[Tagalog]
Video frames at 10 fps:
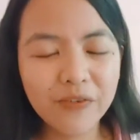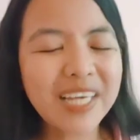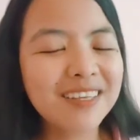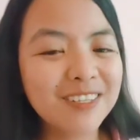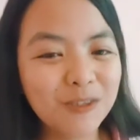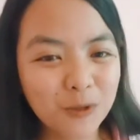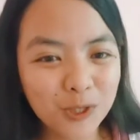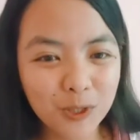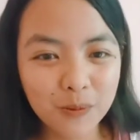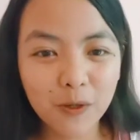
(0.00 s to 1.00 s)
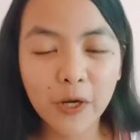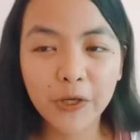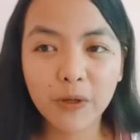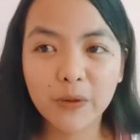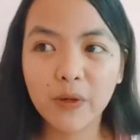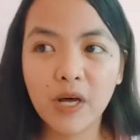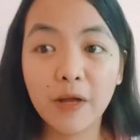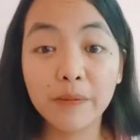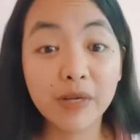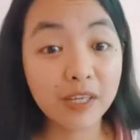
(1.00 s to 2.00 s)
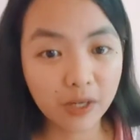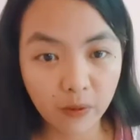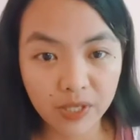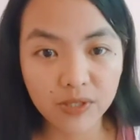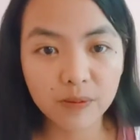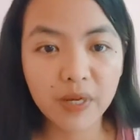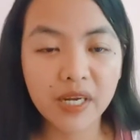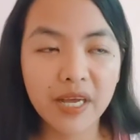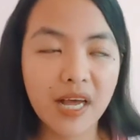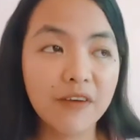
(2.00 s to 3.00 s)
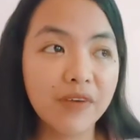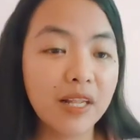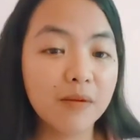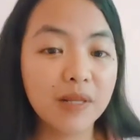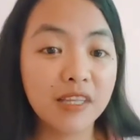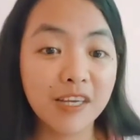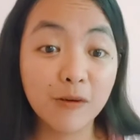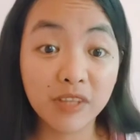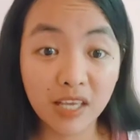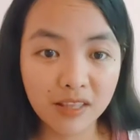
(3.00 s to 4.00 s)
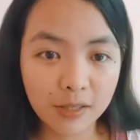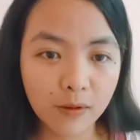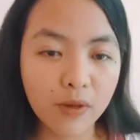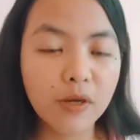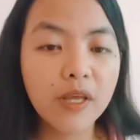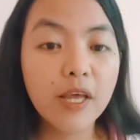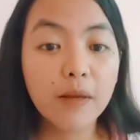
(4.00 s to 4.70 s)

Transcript: final dose nyo po kayo uh, mag-request para available na yung data nyo.